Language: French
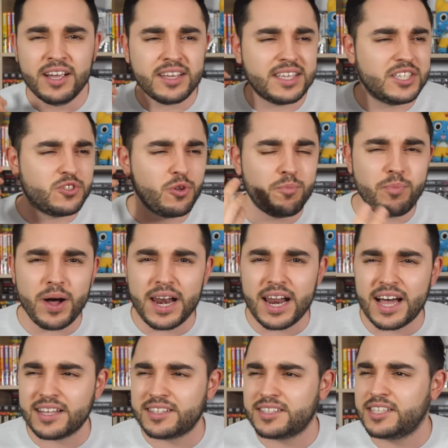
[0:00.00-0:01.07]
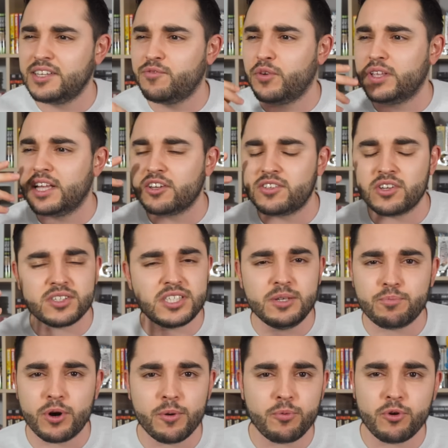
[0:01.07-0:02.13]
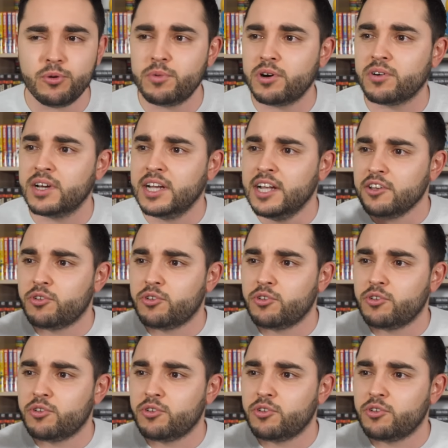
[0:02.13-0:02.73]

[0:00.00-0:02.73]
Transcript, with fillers: qui se balade, qui fait des sorties proprement,